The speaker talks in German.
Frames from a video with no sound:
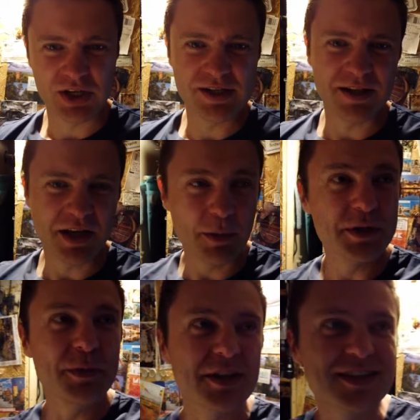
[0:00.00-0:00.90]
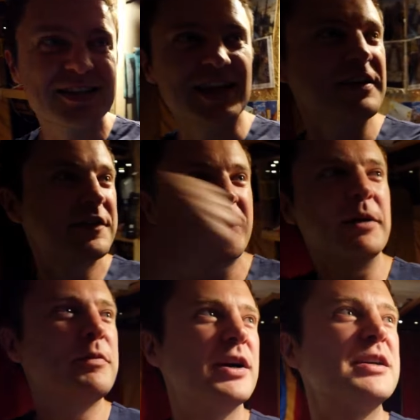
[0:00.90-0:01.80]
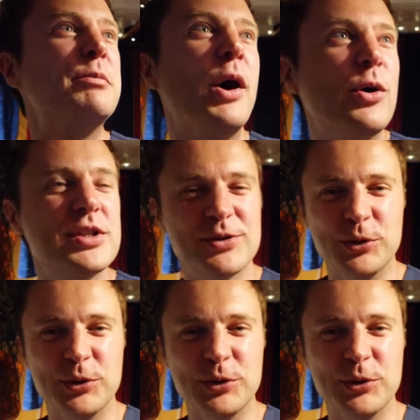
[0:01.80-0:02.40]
Schließlich habe ich mir einen Stealth-Camper gebaut